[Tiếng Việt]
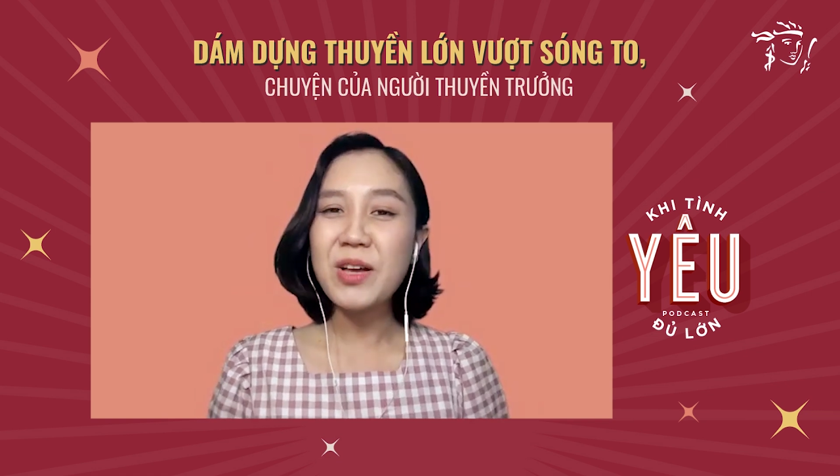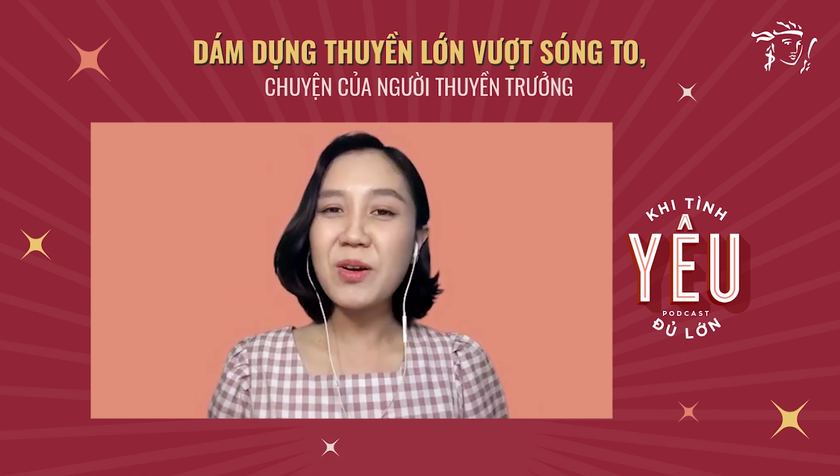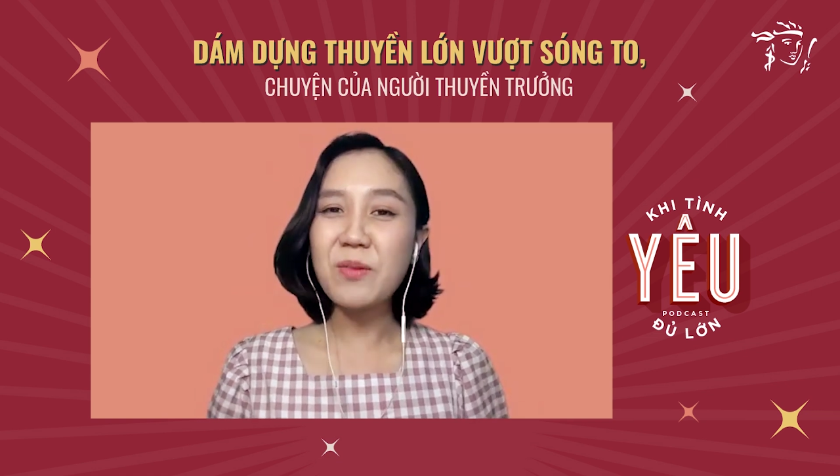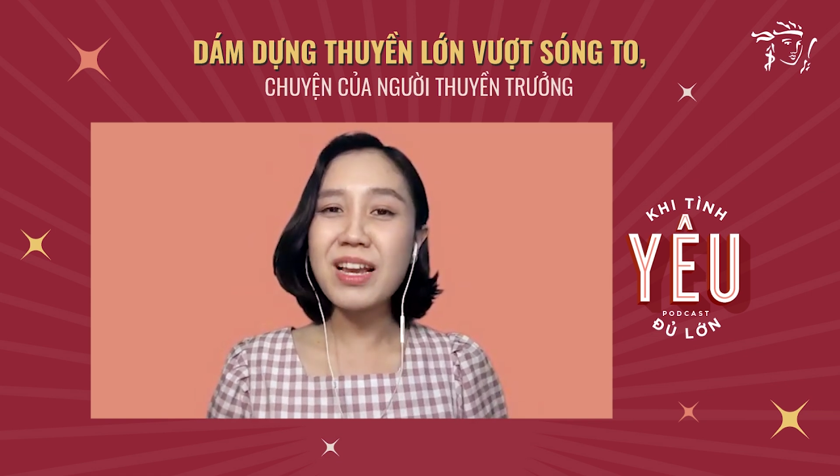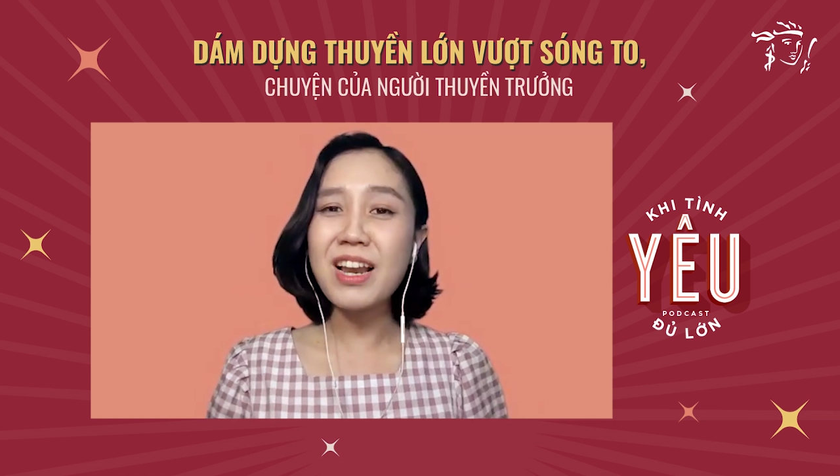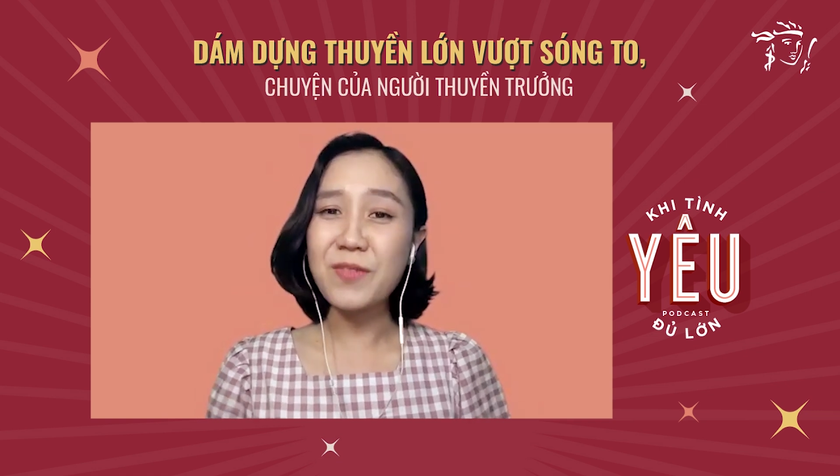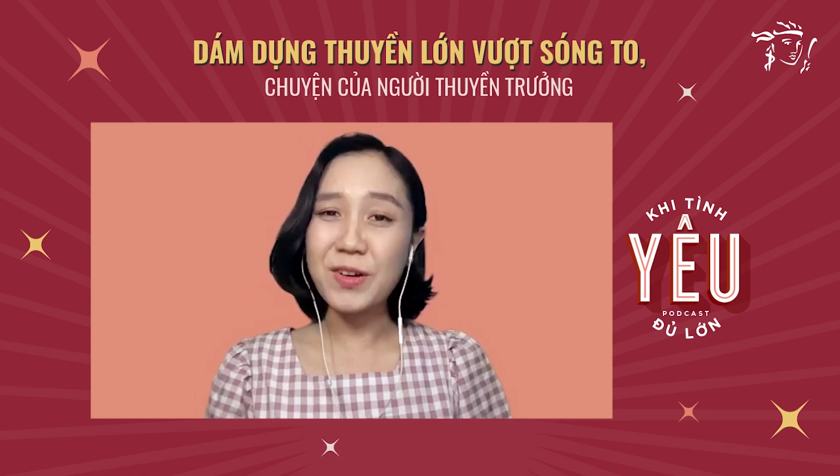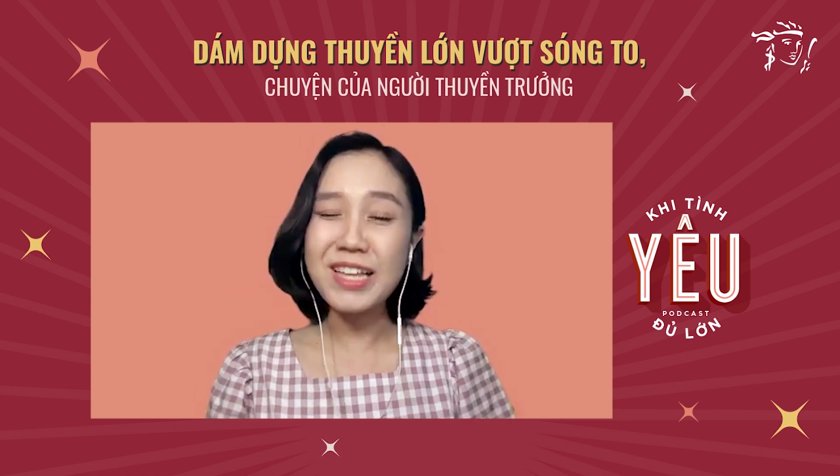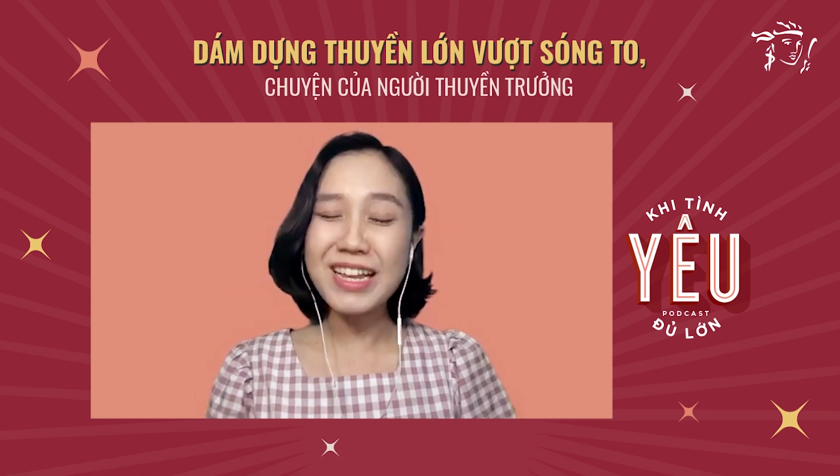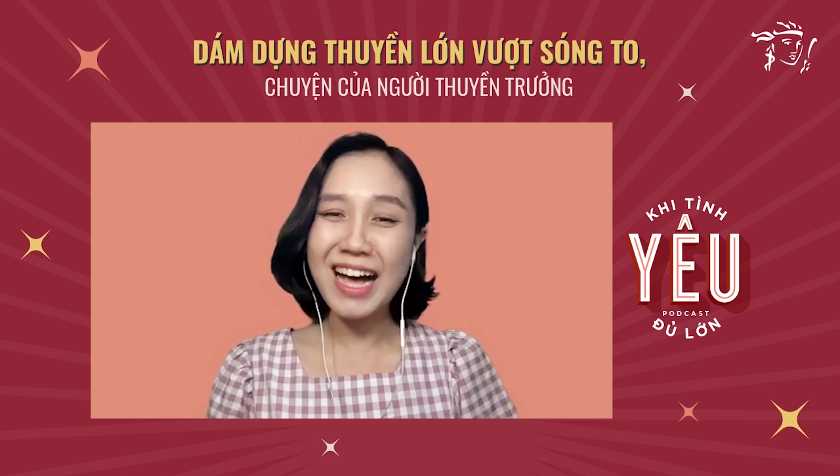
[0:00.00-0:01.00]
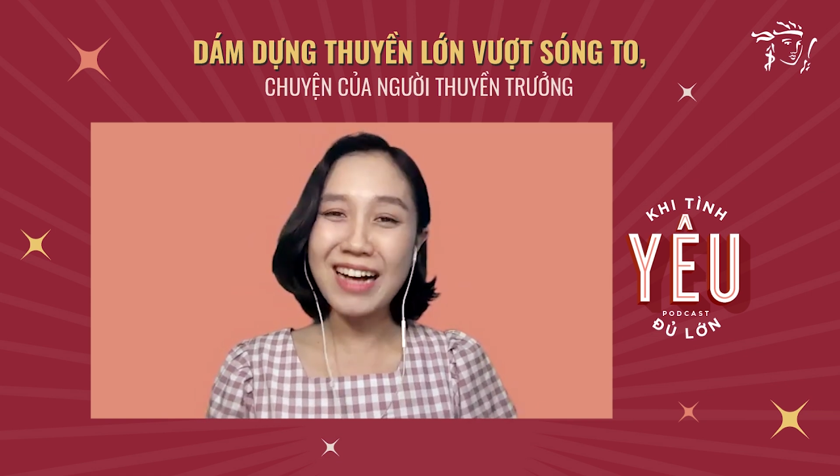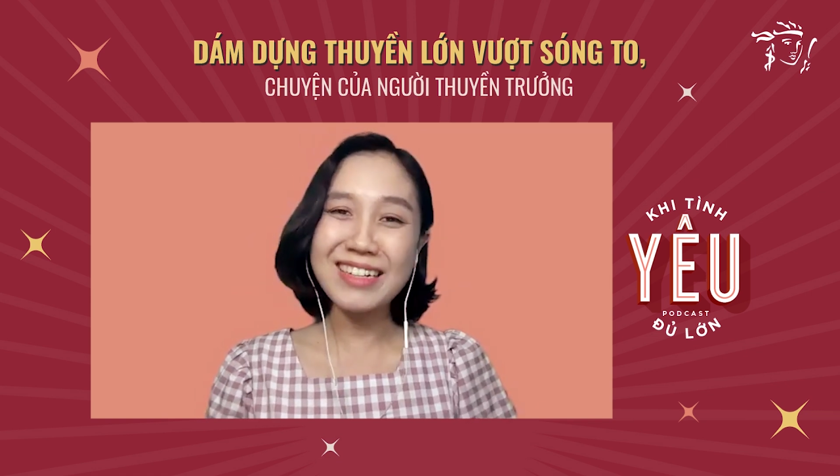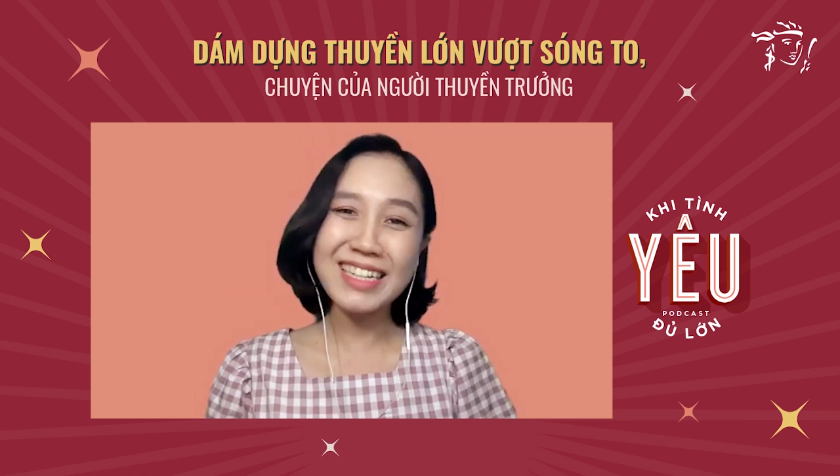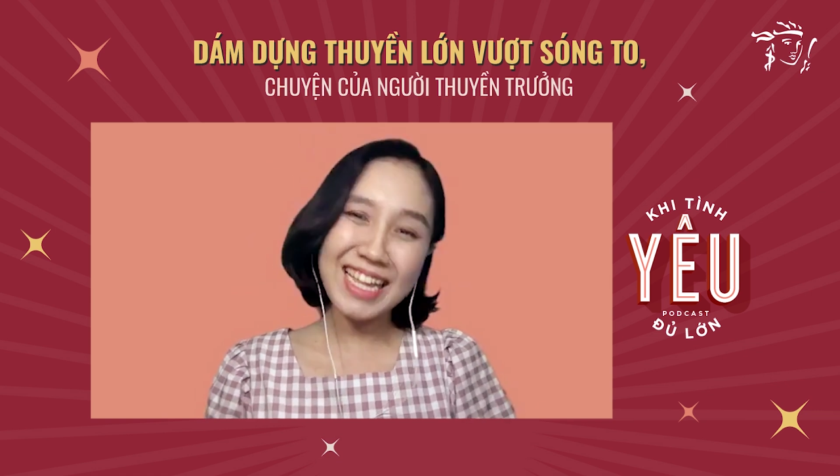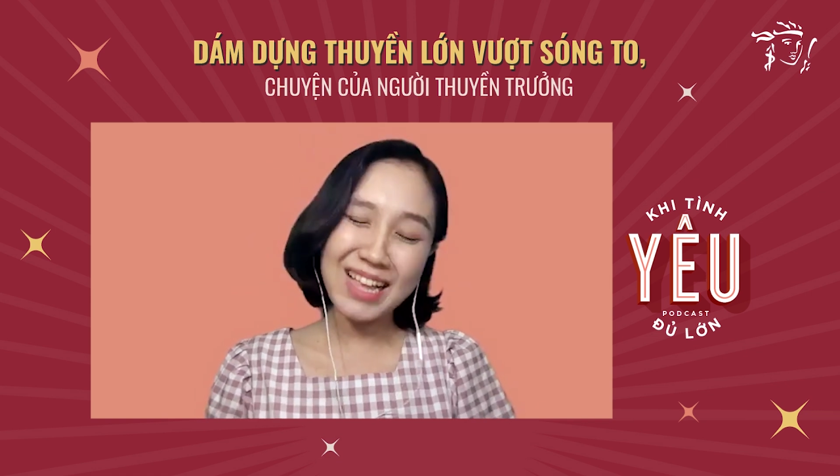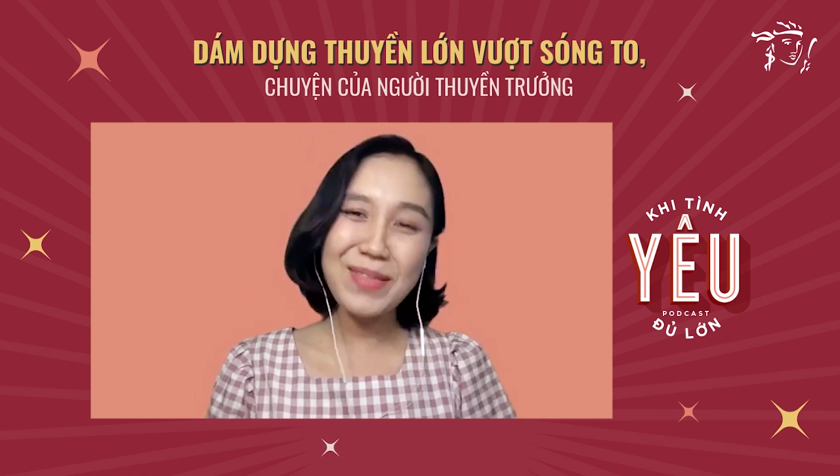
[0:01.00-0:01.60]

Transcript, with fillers: cũng như là vững tin hơn khi